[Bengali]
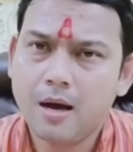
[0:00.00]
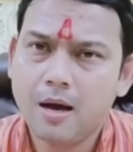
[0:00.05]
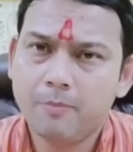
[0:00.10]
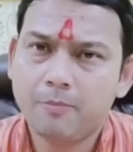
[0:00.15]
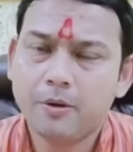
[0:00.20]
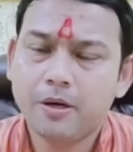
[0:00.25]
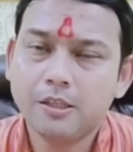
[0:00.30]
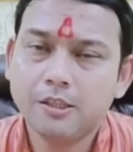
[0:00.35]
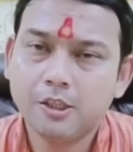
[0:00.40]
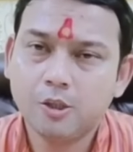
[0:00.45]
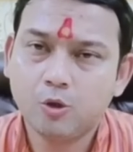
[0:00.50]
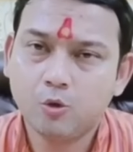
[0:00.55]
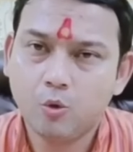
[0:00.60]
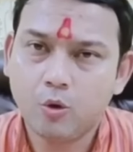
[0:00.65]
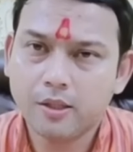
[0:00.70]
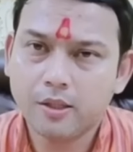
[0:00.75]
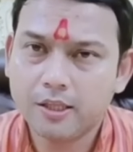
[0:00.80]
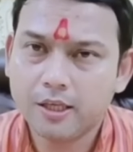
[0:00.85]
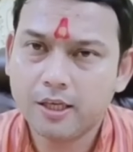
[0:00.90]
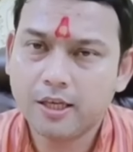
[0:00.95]
আপনারা যে
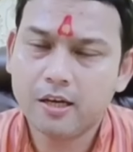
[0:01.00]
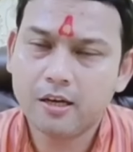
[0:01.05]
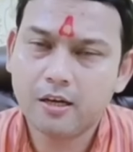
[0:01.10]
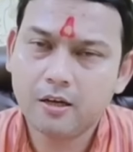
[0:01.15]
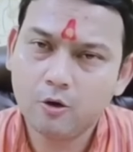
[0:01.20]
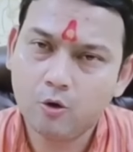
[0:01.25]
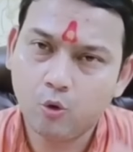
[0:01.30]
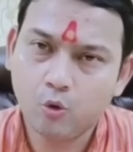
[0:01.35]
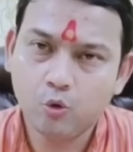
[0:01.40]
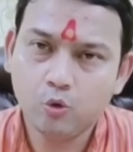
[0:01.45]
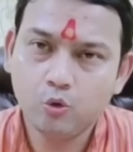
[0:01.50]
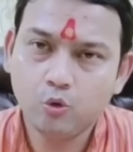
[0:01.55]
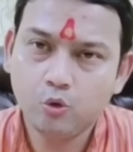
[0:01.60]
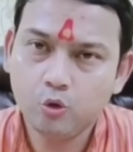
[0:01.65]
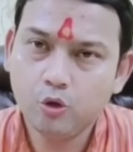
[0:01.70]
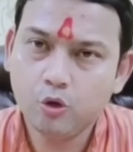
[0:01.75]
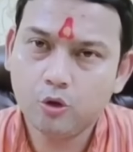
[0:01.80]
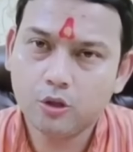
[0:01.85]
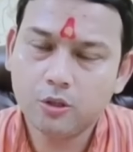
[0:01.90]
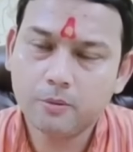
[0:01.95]
দোকান থেকে আনা গরুর
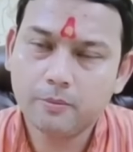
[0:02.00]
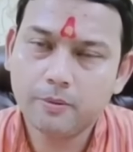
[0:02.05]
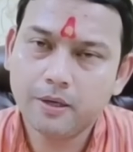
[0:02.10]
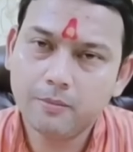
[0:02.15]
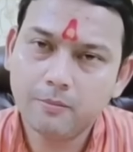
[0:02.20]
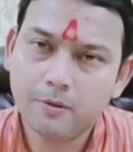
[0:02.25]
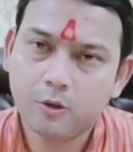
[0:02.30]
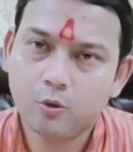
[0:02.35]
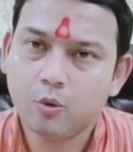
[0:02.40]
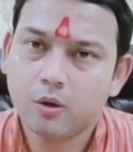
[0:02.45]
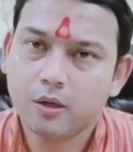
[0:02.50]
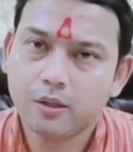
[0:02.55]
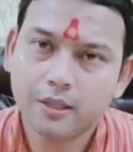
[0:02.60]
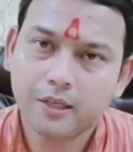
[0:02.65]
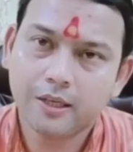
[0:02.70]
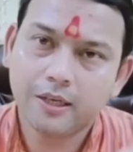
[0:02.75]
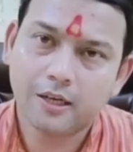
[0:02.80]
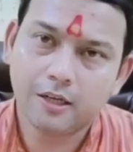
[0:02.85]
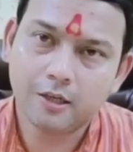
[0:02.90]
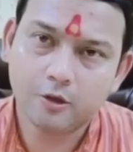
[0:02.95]
দুধও হতে পারে বা দোকান
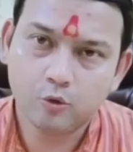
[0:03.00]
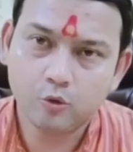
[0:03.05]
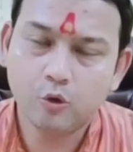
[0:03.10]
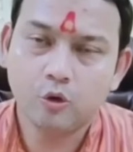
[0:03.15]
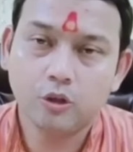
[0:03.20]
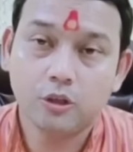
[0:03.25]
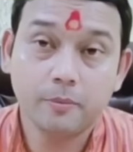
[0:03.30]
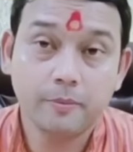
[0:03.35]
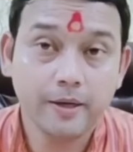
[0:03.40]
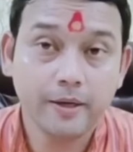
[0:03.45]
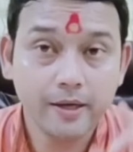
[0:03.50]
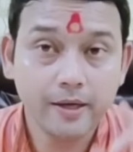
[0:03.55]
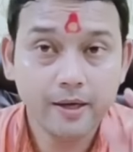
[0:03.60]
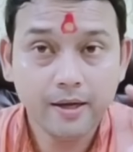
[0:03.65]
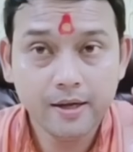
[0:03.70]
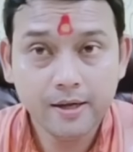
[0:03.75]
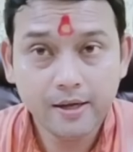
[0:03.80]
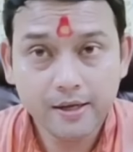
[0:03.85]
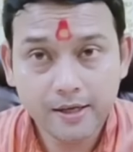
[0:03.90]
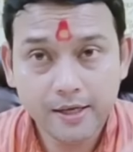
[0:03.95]
থেকে আনা দুধও হতে পারে
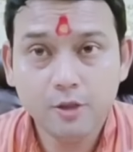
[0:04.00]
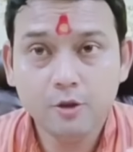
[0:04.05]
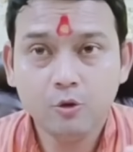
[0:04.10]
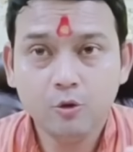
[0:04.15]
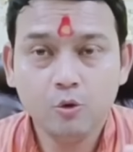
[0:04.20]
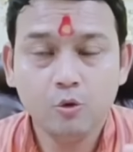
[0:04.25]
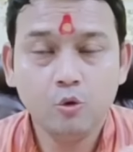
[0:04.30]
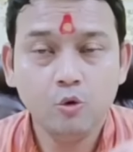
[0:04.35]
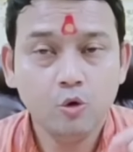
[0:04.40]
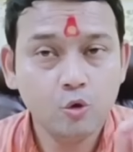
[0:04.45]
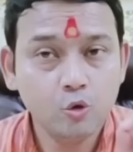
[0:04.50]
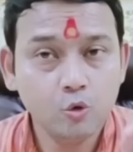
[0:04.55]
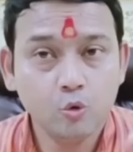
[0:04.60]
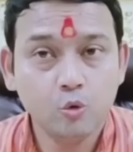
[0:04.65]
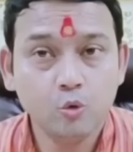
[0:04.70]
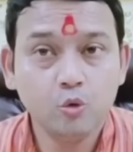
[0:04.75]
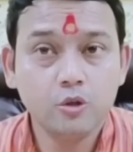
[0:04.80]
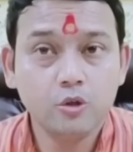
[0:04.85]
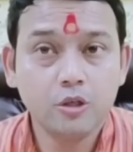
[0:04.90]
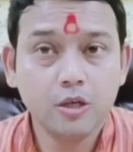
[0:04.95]
কিন্তু
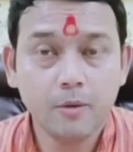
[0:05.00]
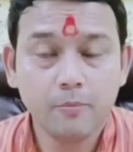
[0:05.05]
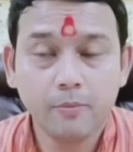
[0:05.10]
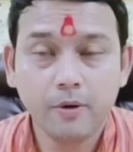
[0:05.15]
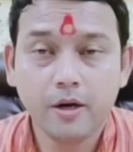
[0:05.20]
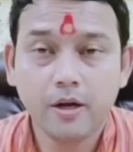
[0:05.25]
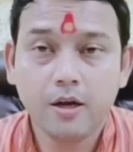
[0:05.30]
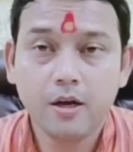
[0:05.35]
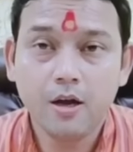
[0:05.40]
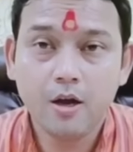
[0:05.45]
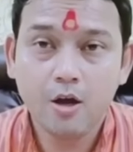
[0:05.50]
দুধটা আপনারা